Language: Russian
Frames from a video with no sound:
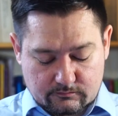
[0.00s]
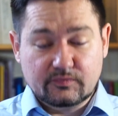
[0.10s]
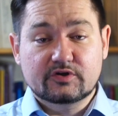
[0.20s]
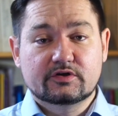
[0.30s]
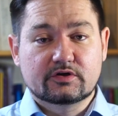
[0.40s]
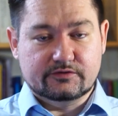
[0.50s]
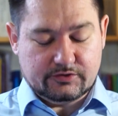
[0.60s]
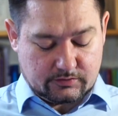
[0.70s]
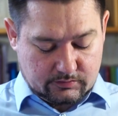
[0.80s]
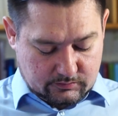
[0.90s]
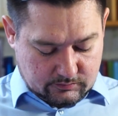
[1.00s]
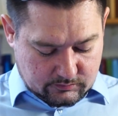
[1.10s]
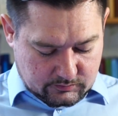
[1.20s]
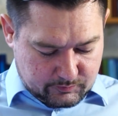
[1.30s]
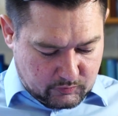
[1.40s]
Перерывчик
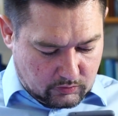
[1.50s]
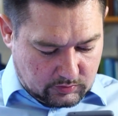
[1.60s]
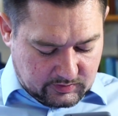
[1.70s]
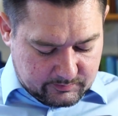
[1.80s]
шпору надо